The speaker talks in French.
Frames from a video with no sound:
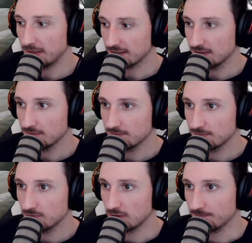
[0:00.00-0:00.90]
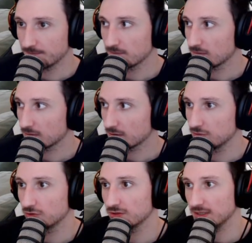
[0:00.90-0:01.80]
Paris, voilà, oh
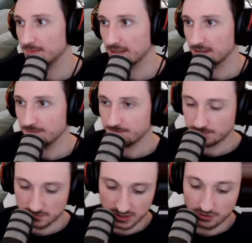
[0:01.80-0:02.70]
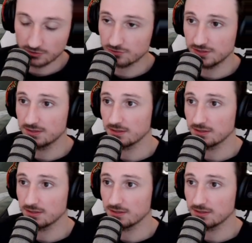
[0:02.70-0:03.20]
du côté de Paris, j'adore ce site,